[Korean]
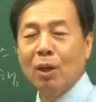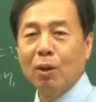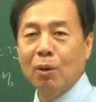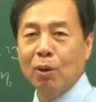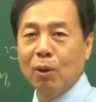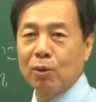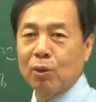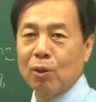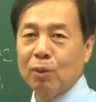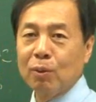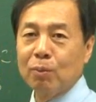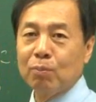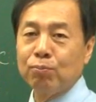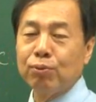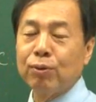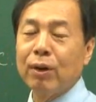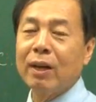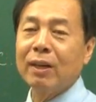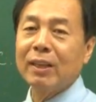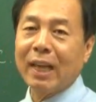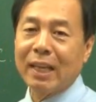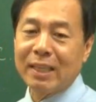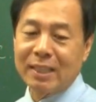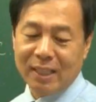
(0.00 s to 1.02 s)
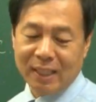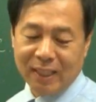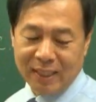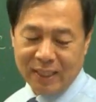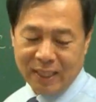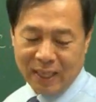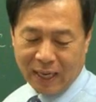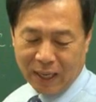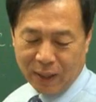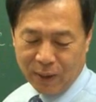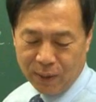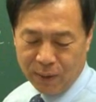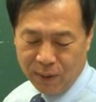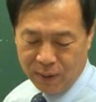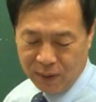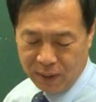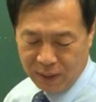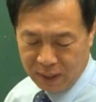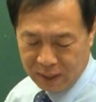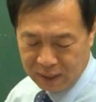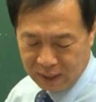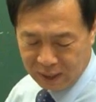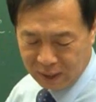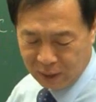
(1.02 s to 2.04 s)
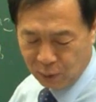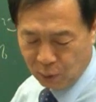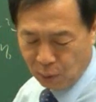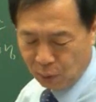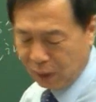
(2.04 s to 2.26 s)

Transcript: 어떤 불행을 다치게 되잖아요. 이제 그리고